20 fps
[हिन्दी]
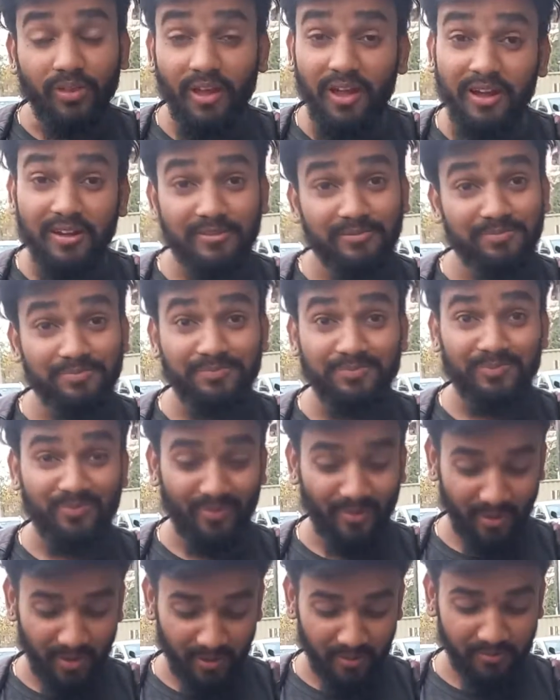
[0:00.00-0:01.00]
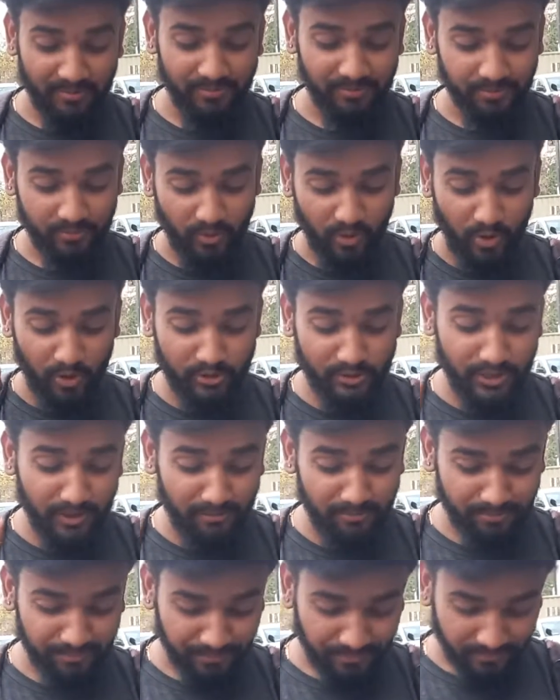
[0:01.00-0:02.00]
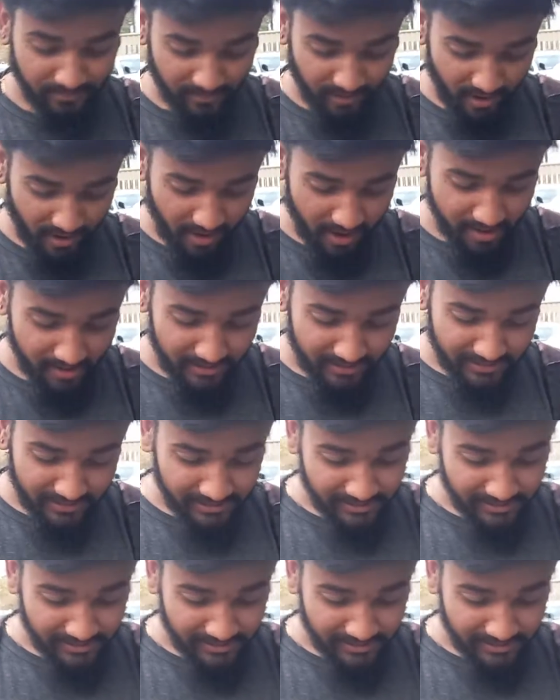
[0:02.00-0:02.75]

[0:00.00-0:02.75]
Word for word: हाउज इट ऑसम